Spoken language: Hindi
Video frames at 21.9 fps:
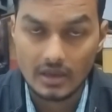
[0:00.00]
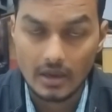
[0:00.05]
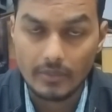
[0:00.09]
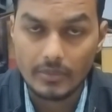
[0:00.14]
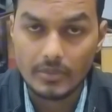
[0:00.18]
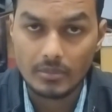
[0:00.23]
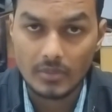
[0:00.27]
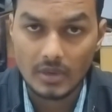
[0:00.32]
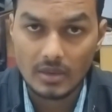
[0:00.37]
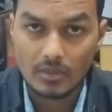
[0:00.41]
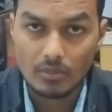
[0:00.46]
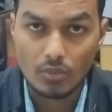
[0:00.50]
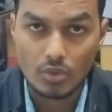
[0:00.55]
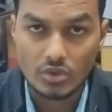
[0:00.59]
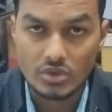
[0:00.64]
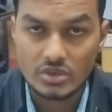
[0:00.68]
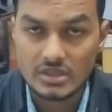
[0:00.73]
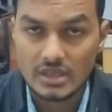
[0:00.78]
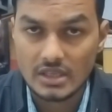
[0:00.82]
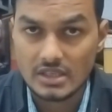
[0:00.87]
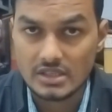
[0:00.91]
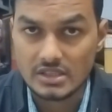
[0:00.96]
काफ़ी मतलब
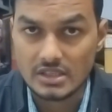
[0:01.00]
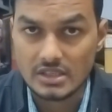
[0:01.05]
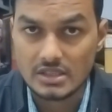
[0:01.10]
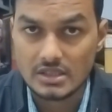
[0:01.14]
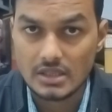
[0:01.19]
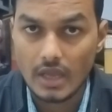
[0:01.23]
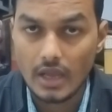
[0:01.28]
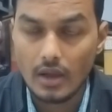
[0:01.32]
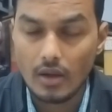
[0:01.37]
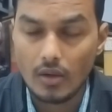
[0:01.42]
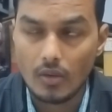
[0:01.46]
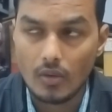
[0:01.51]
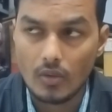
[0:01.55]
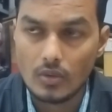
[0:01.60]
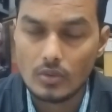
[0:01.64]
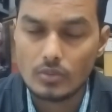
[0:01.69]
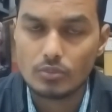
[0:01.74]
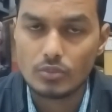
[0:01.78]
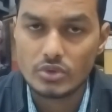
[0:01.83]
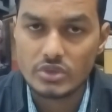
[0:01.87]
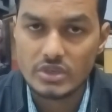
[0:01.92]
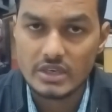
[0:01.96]
बहुत ही ज़्यादा सस्ता है
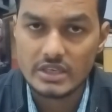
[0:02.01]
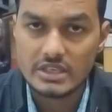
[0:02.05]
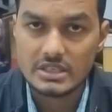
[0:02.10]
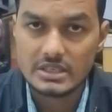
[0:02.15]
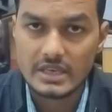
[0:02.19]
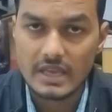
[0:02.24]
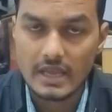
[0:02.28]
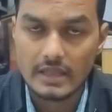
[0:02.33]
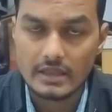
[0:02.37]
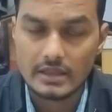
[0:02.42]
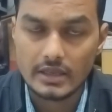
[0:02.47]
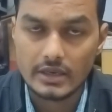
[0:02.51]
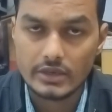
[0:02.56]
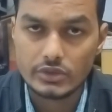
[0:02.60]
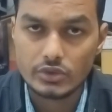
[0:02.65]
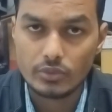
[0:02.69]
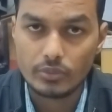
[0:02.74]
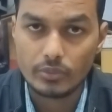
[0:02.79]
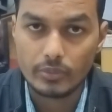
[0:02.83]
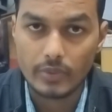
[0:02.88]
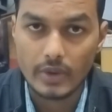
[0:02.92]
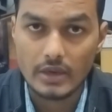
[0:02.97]
और मुझे इसके अंदर
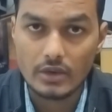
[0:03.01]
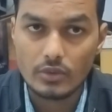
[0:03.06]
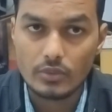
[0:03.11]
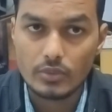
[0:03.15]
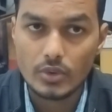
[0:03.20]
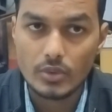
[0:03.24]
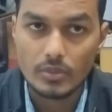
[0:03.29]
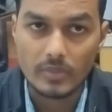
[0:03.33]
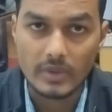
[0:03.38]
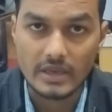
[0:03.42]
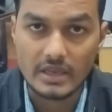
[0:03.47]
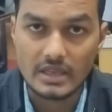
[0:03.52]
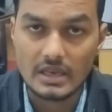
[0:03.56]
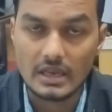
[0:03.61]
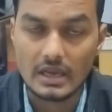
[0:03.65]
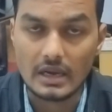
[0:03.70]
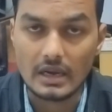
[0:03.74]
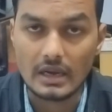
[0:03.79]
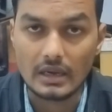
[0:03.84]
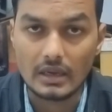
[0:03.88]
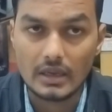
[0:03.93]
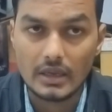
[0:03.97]
जो वैल्यू फॉर मनी
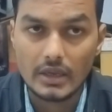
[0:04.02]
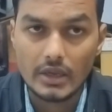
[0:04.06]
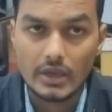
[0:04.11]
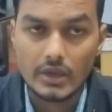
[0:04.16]
लगा